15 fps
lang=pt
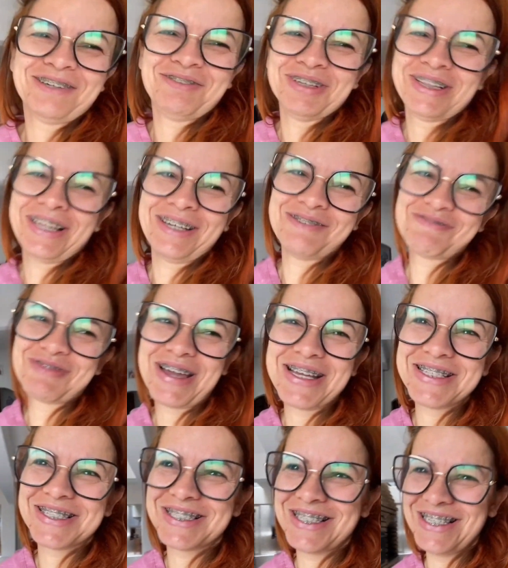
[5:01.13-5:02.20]
já botar no
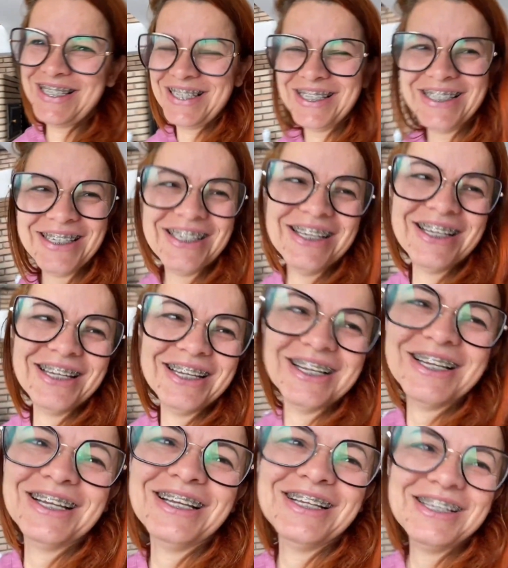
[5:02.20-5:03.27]
pezinho. Eu
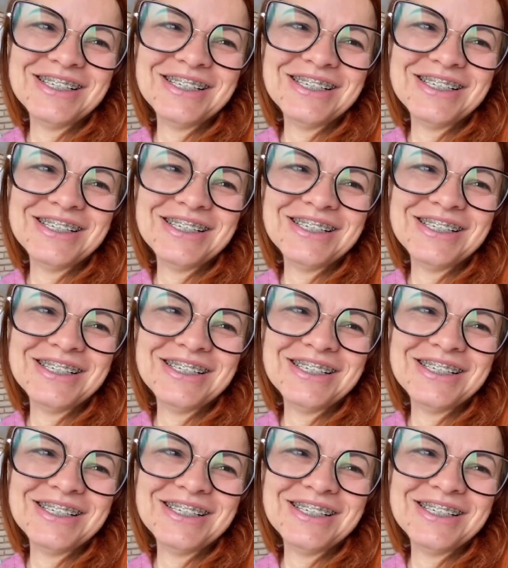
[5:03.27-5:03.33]
não